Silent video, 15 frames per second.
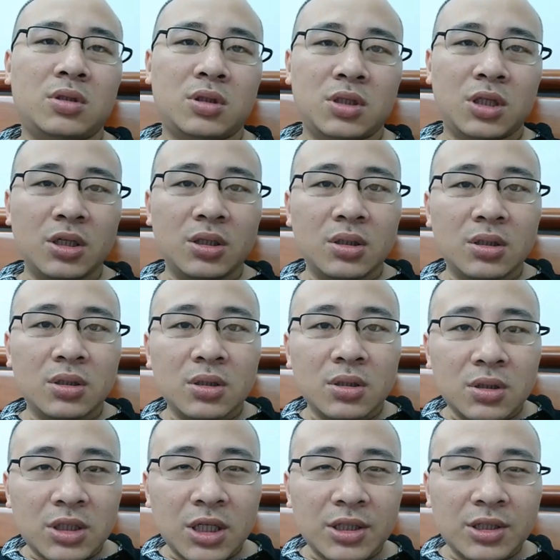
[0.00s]

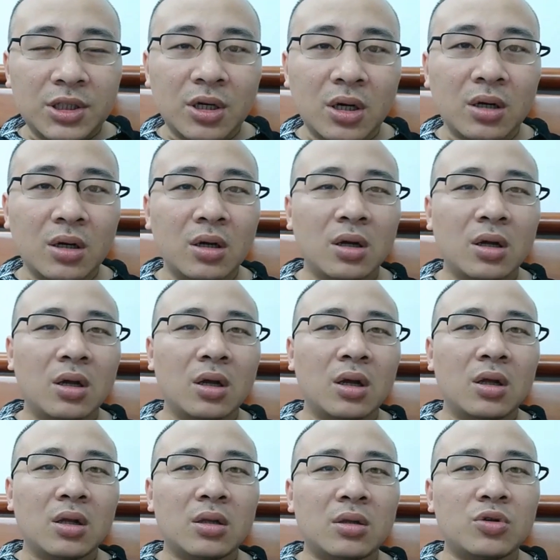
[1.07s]
Chính Trinh Trương,
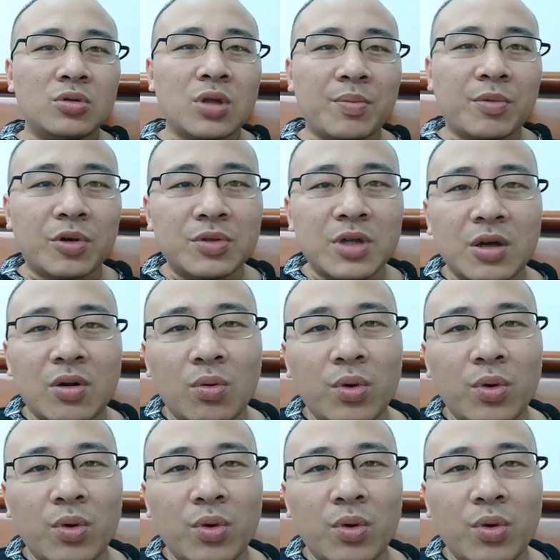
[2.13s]
Trung tâm Cầu Giấy có